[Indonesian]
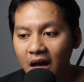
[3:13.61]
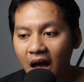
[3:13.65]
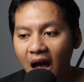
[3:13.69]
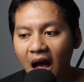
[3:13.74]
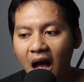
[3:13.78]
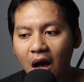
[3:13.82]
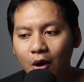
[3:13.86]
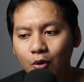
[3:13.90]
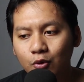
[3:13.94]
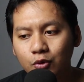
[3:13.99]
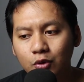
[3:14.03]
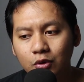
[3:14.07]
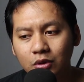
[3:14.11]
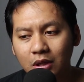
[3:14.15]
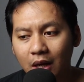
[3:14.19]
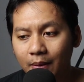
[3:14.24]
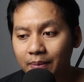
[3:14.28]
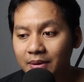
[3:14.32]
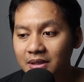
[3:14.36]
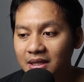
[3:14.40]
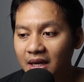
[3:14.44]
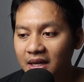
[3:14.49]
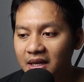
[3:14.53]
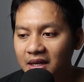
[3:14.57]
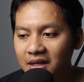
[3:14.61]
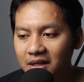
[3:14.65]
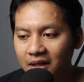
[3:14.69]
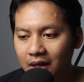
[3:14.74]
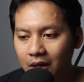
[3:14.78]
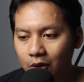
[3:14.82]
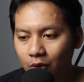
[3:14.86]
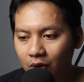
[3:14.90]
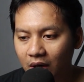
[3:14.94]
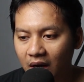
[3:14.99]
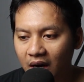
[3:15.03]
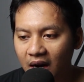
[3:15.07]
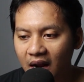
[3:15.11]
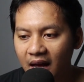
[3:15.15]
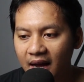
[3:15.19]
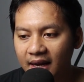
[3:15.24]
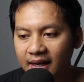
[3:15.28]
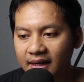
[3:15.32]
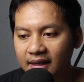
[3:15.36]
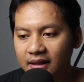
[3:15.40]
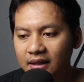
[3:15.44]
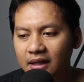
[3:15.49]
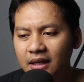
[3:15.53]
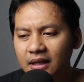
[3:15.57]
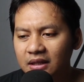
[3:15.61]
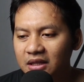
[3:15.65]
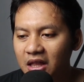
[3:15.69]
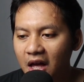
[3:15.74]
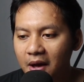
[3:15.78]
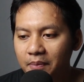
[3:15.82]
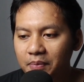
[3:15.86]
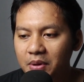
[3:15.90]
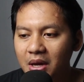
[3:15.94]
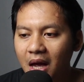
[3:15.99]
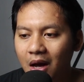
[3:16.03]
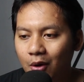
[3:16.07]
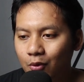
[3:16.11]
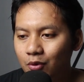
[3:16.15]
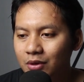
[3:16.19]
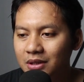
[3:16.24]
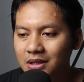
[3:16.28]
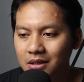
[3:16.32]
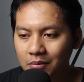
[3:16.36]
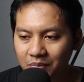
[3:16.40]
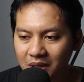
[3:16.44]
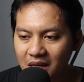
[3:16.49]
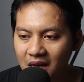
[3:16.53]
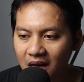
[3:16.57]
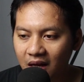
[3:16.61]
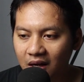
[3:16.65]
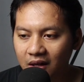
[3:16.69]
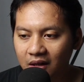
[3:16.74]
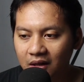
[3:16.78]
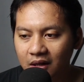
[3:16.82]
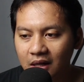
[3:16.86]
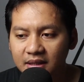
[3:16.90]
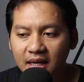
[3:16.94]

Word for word: Aku susah percaya dengan orang lain tapi aku kesepian.